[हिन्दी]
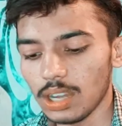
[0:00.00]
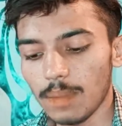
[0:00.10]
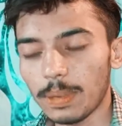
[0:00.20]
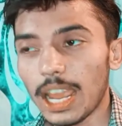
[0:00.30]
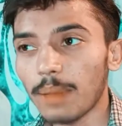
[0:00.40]

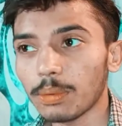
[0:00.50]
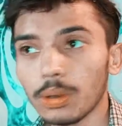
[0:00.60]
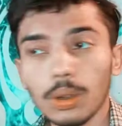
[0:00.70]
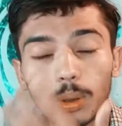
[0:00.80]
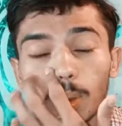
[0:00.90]
अपने आप
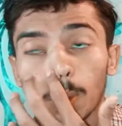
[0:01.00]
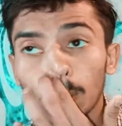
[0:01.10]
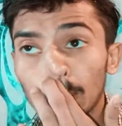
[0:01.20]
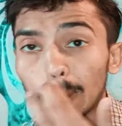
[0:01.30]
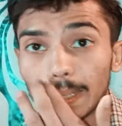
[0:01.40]
को लोगों
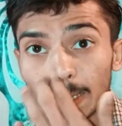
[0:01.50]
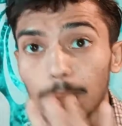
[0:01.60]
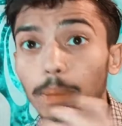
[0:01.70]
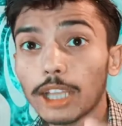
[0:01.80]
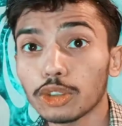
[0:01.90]

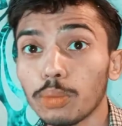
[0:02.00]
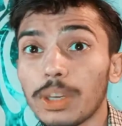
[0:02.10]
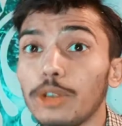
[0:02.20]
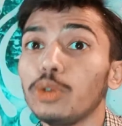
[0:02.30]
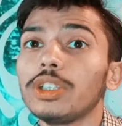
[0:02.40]
की बातों
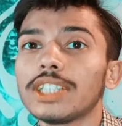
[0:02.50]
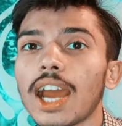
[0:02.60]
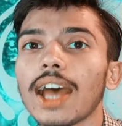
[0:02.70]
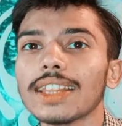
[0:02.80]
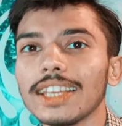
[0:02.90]
में
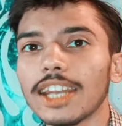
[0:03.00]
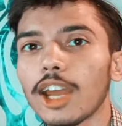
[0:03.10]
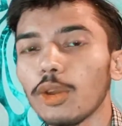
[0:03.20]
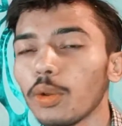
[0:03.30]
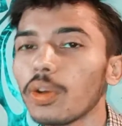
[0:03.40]
उलझा
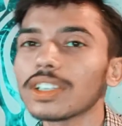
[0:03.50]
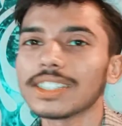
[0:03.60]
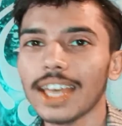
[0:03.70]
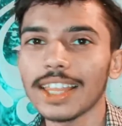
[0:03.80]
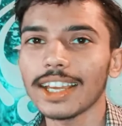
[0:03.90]
देना लोगों की
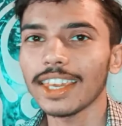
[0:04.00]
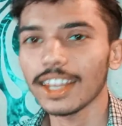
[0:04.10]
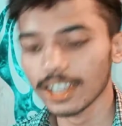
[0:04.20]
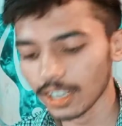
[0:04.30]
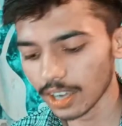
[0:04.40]
ज़्यादा
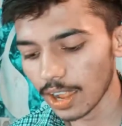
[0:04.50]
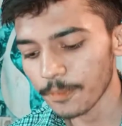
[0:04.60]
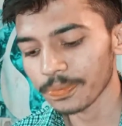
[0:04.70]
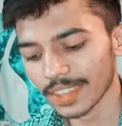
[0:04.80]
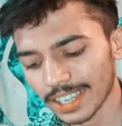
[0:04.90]
केयर करना
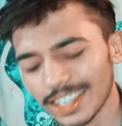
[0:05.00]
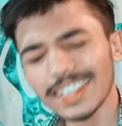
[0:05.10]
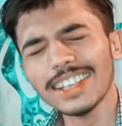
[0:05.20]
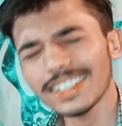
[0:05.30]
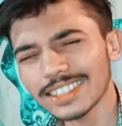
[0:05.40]

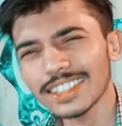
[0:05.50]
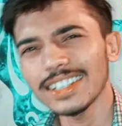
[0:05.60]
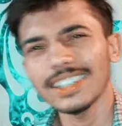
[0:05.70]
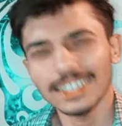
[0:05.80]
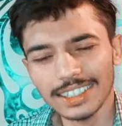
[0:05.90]

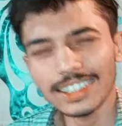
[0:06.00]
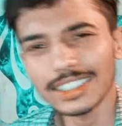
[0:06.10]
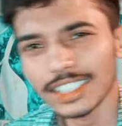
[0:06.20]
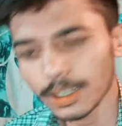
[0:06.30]
इट इज